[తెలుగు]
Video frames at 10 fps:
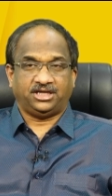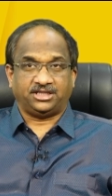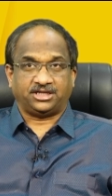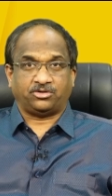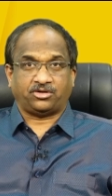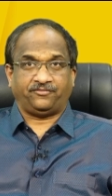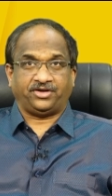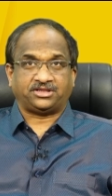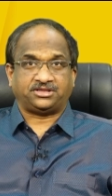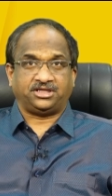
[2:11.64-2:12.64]
ఎందుకంటే ఒక
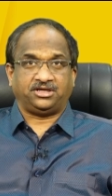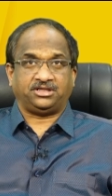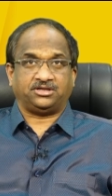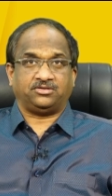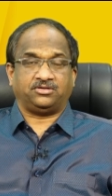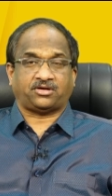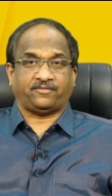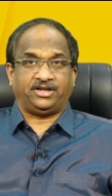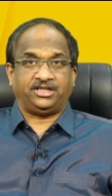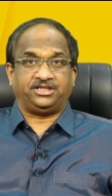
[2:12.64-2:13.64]
వ్యక్తి
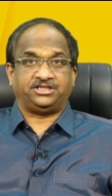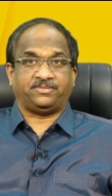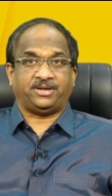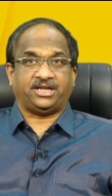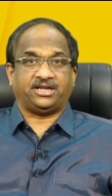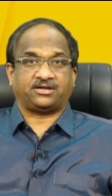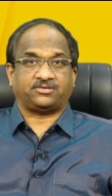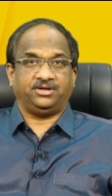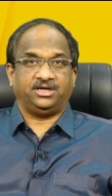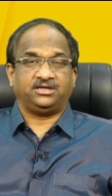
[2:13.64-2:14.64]
ఒకవేళ నిజమే అయినా
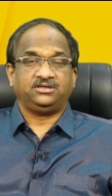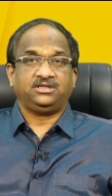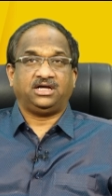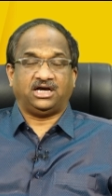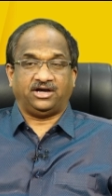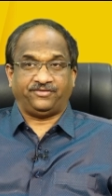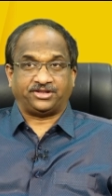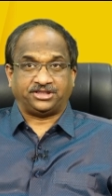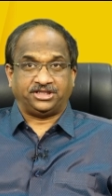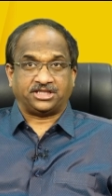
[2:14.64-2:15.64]
కూడా ఆ
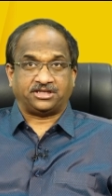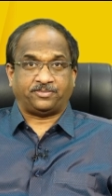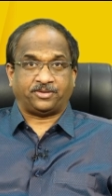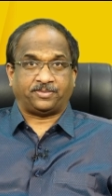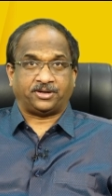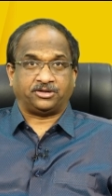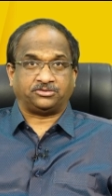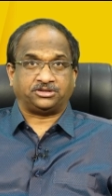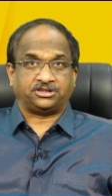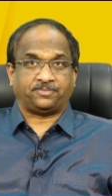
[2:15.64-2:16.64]
వ్యక్తి చేసిన పొరపాటు
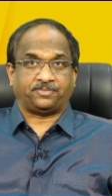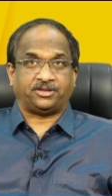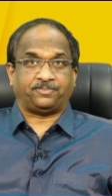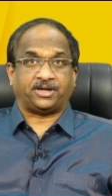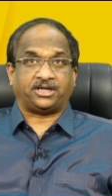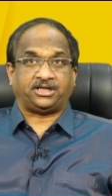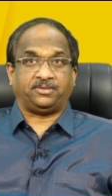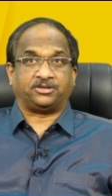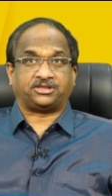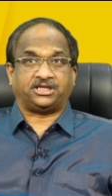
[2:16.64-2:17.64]
అవుతుంది తప్ప అది పార్టీ
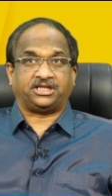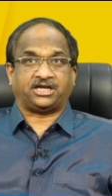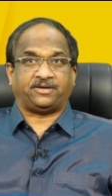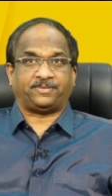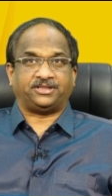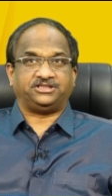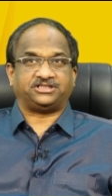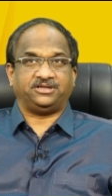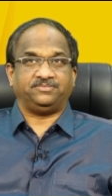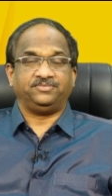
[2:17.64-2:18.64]
మొత్తానికి
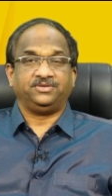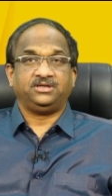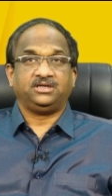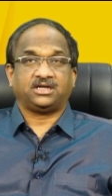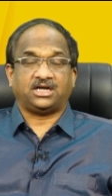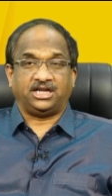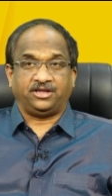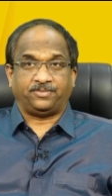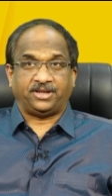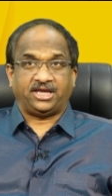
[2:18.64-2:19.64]
ఆపాదించలేము కానీ
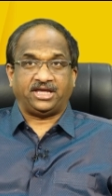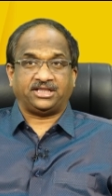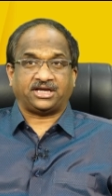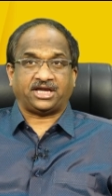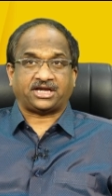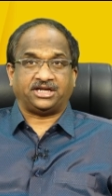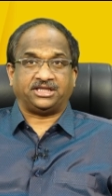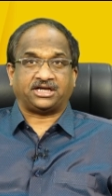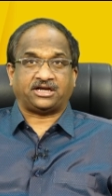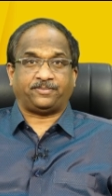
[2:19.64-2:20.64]
ఇప్పుడు ఏ ఎక్కడి
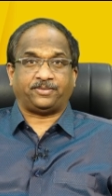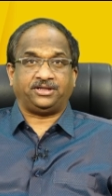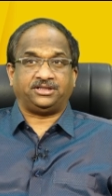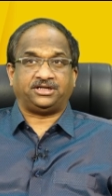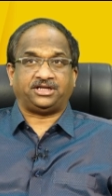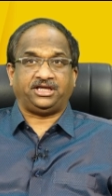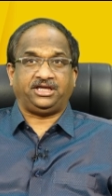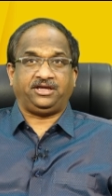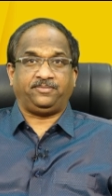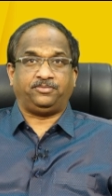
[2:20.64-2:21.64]
దాకా పోయిందంటే
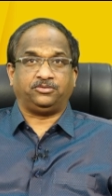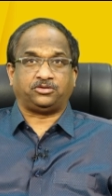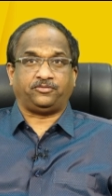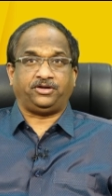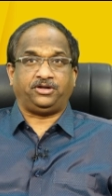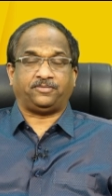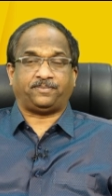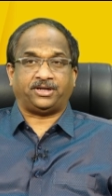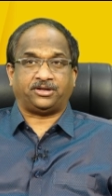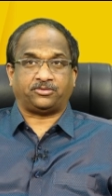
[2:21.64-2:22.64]
ఈ బూతు వీడియో
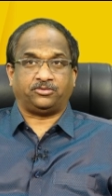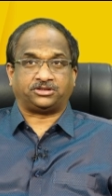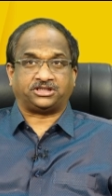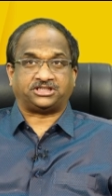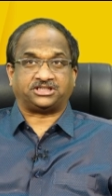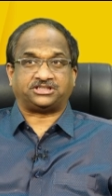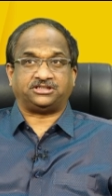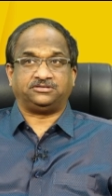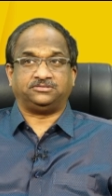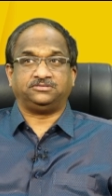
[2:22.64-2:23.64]
పైన రోత
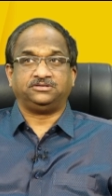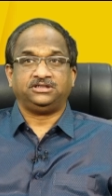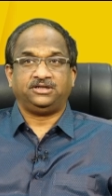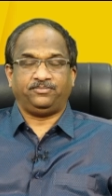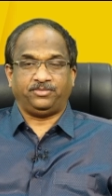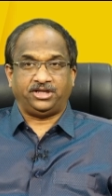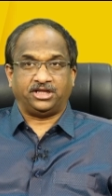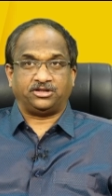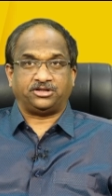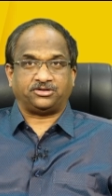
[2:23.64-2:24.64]
చర్చలు
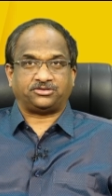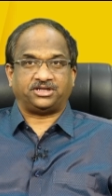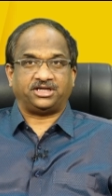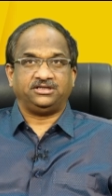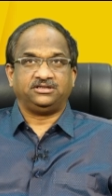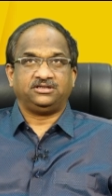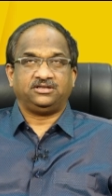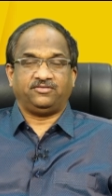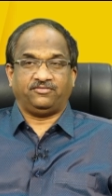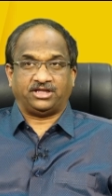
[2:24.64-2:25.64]
మీడియాలో జరుగుతున్నాయి
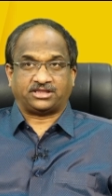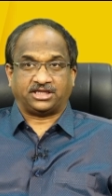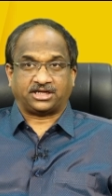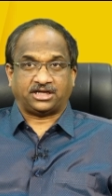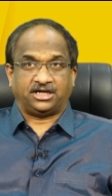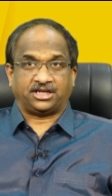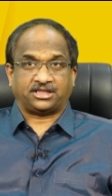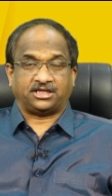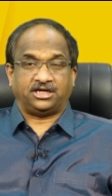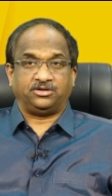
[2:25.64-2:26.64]
వైఎస్ఆర్
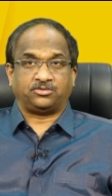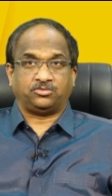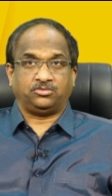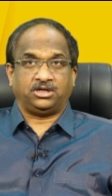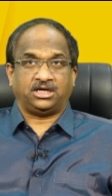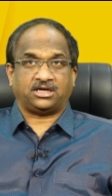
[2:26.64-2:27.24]
కాంగ్రెస్ అనుకూల